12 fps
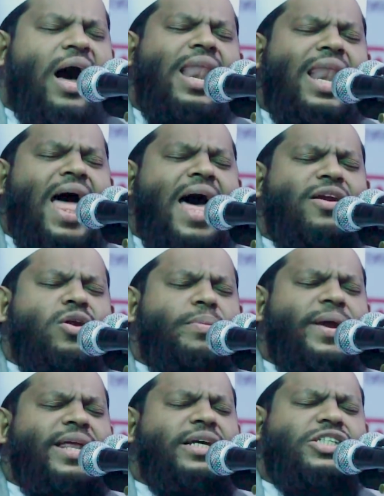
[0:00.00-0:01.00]
আল্লাহর
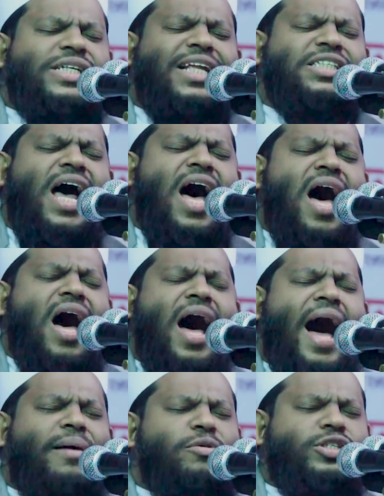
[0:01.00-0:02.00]
নবীর চাচা
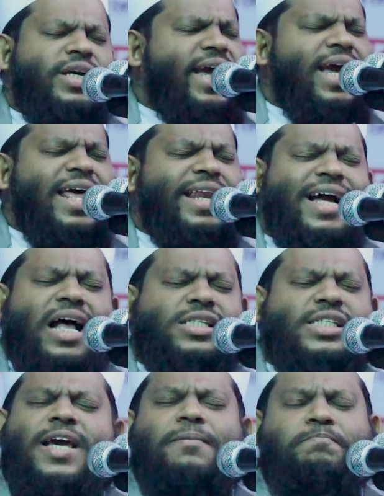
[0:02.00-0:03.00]
আবু জেহেলের
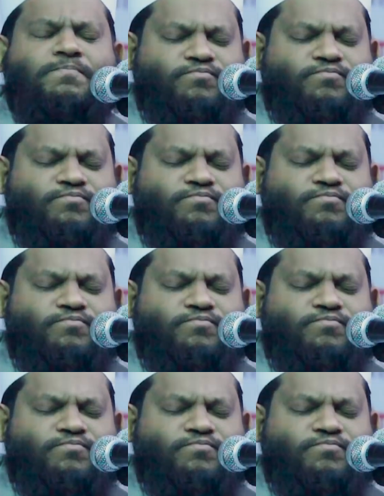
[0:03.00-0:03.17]
কাছে